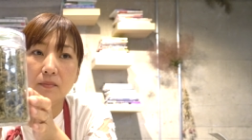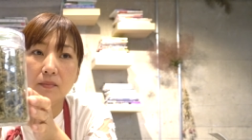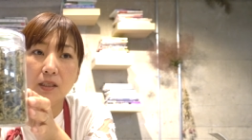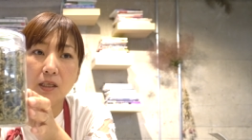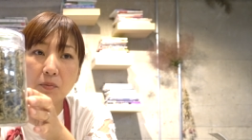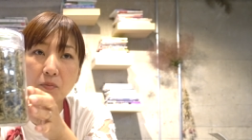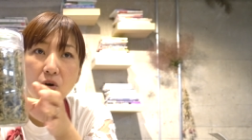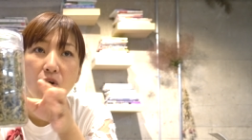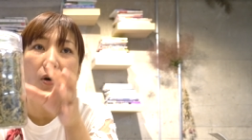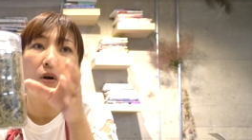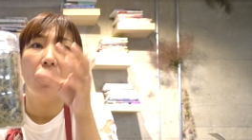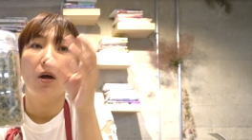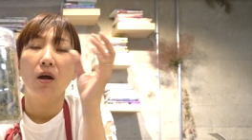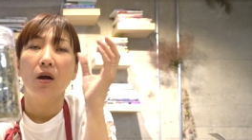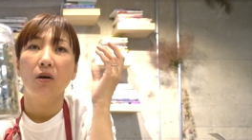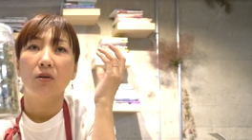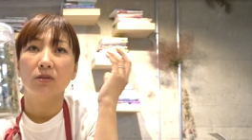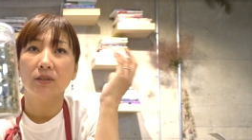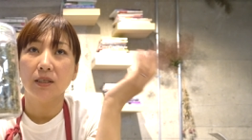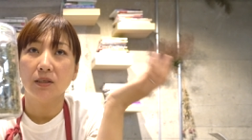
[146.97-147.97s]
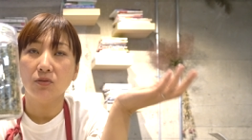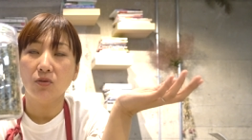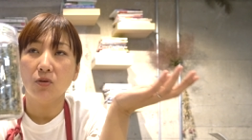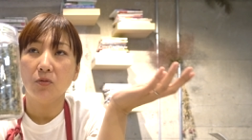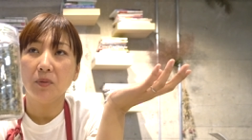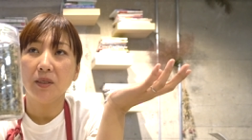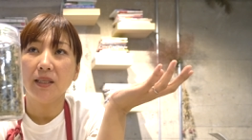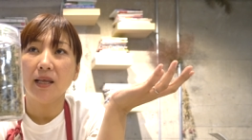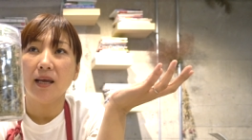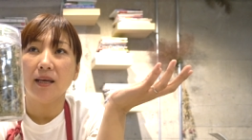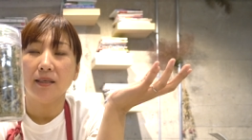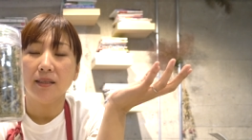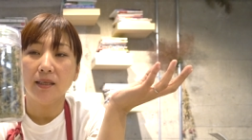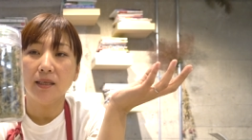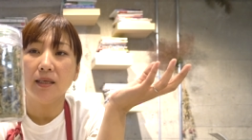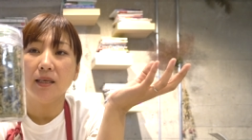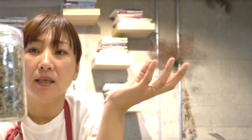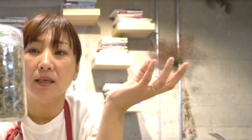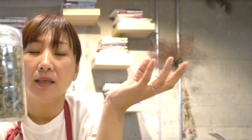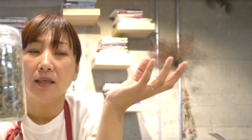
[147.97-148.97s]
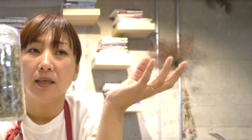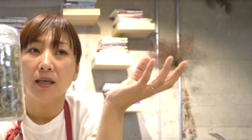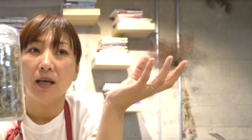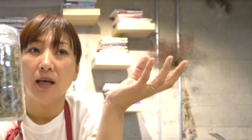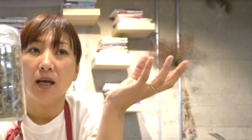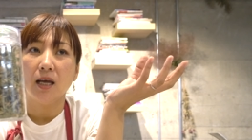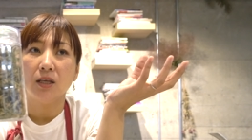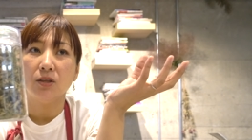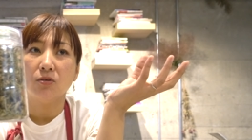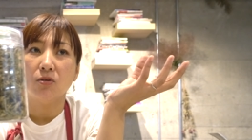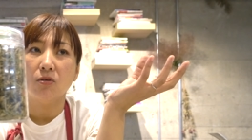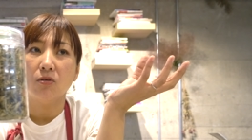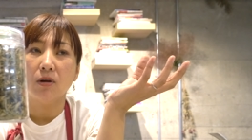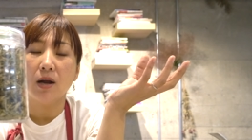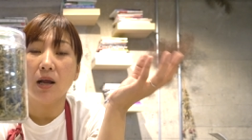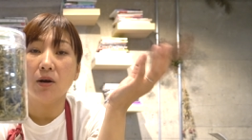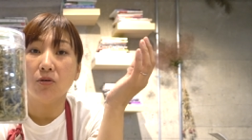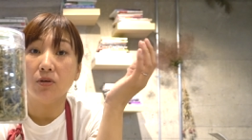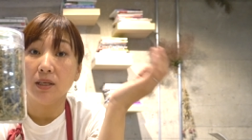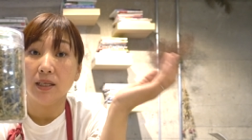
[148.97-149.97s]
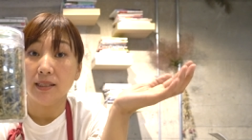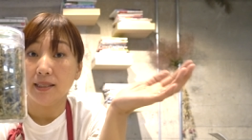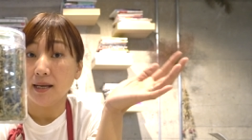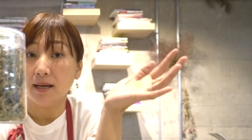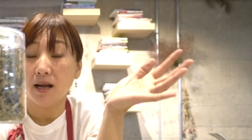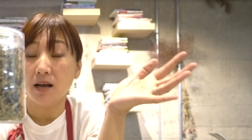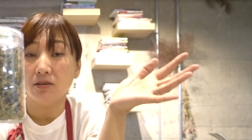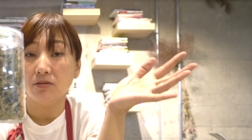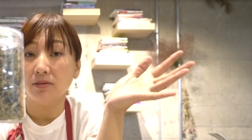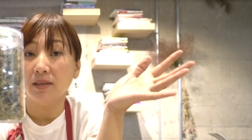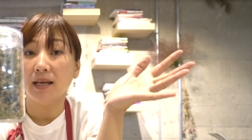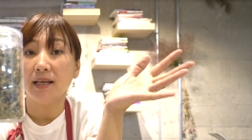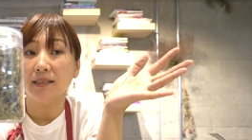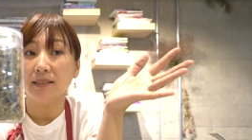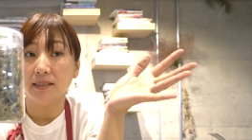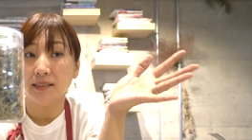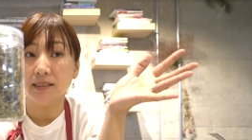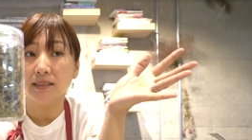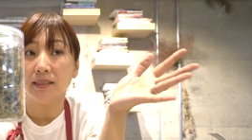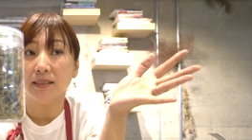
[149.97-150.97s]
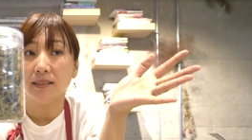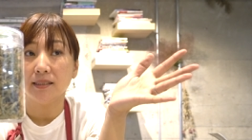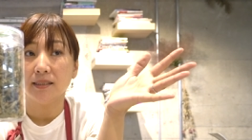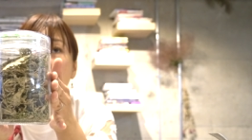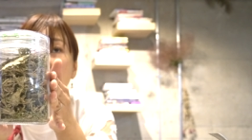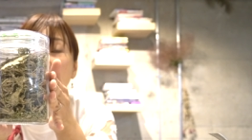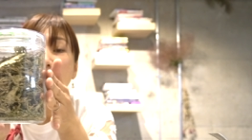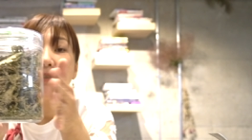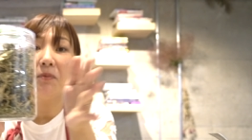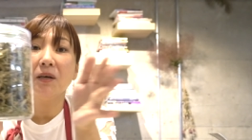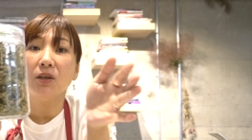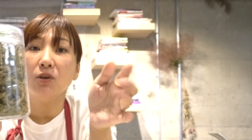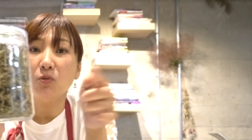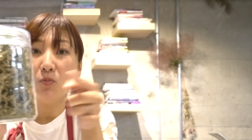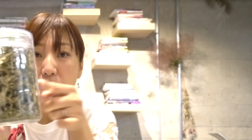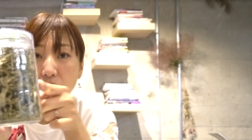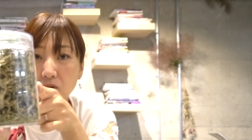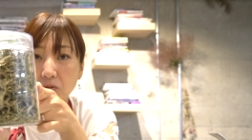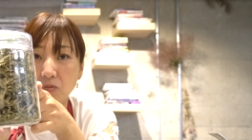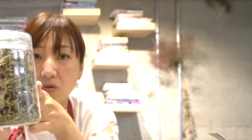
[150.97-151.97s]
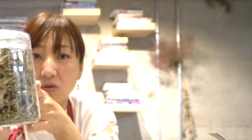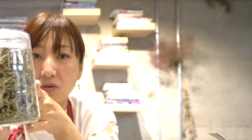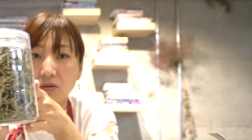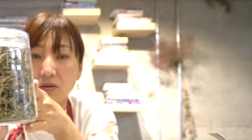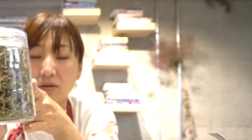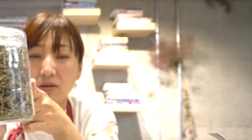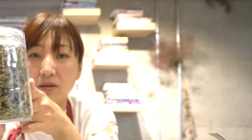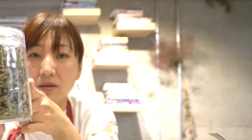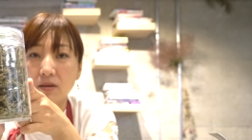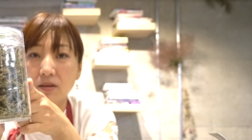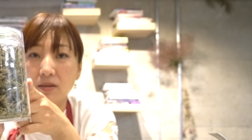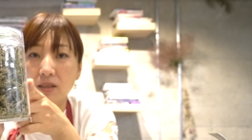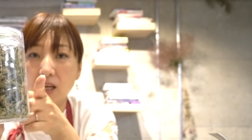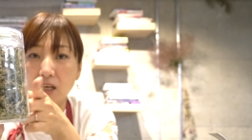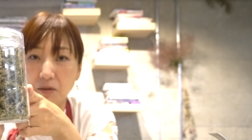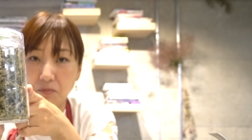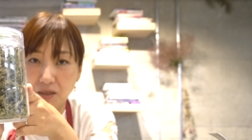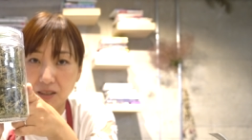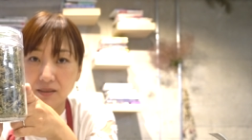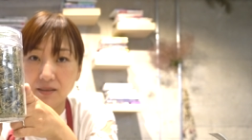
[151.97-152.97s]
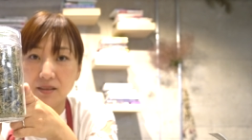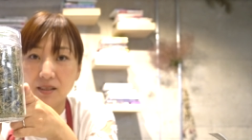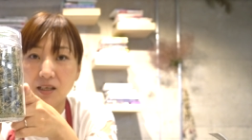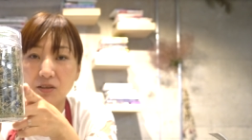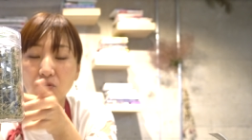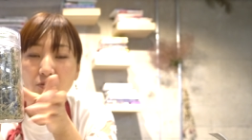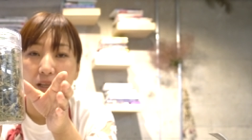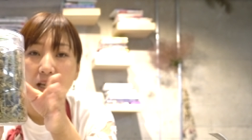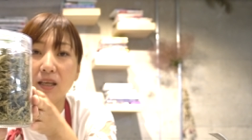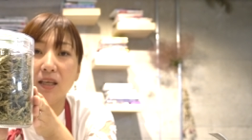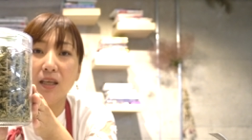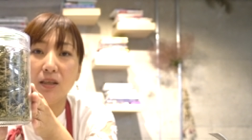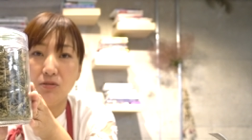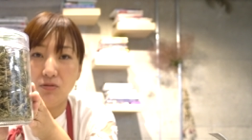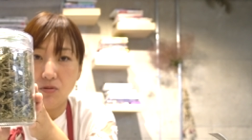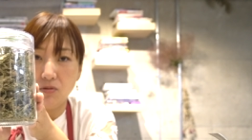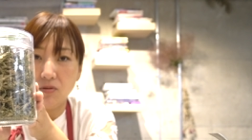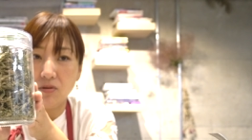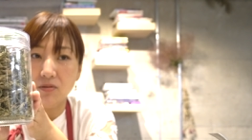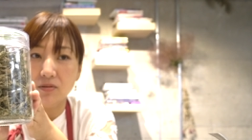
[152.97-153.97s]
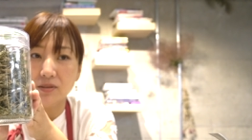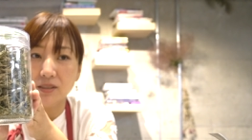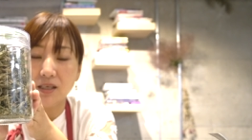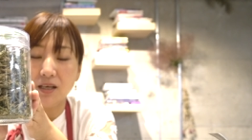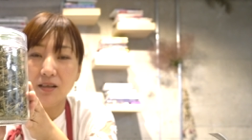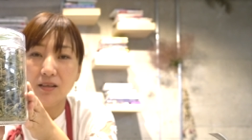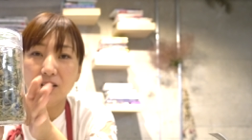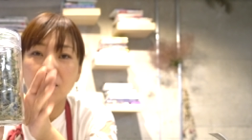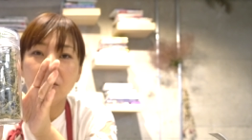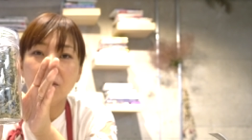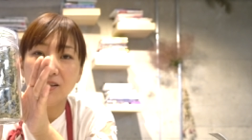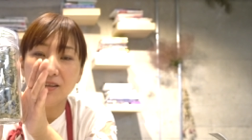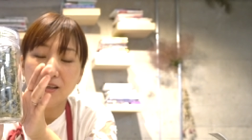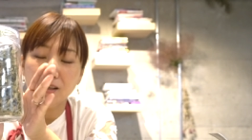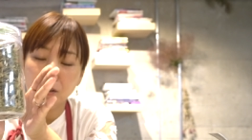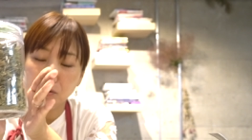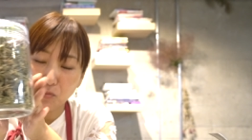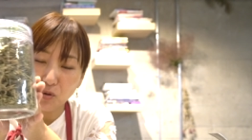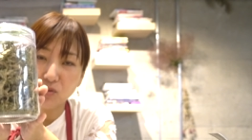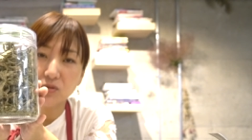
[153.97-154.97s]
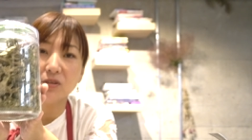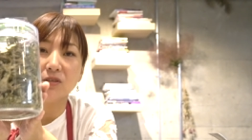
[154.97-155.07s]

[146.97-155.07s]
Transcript: でもお砂糖みたいにあのカロリー高くないし、虫歯予防にもなります。あとダイエットされている方にもお